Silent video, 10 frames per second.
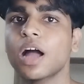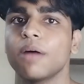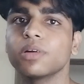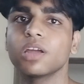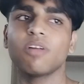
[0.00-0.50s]

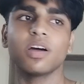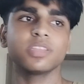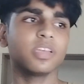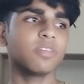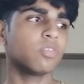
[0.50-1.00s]
काम
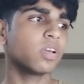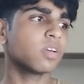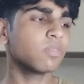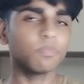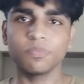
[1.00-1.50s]
करवाते हैं
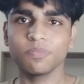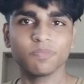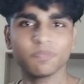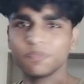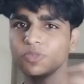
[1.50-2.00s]

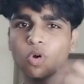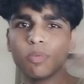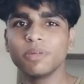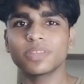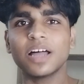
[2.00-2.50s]
उन्हें
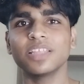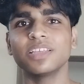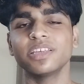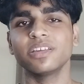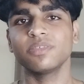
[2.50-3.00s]
धोबी बता
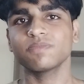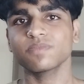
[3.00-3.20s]
देते हैं